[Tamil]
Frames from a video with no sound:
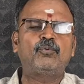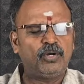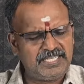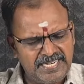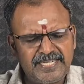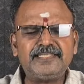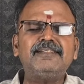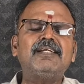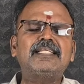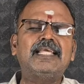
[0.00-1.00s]

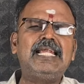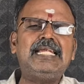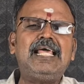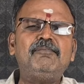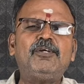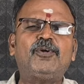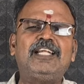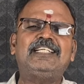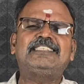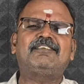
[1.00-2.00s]
கொள்ளையடித்த வழக்கு எல்லாமே
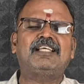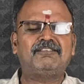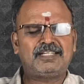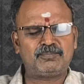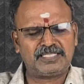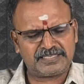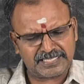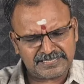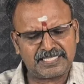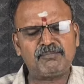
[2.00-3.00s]
கொள்ளையடித்த வழக்கு
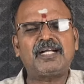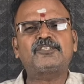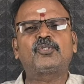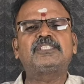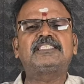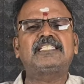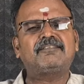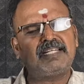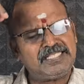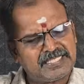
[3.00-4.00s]
வருமானத்துக்கு அதிகமாக சொத்து
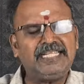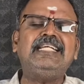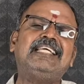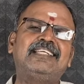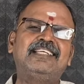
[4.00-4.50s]
சேர்த்த வழக்கு ரெண்டு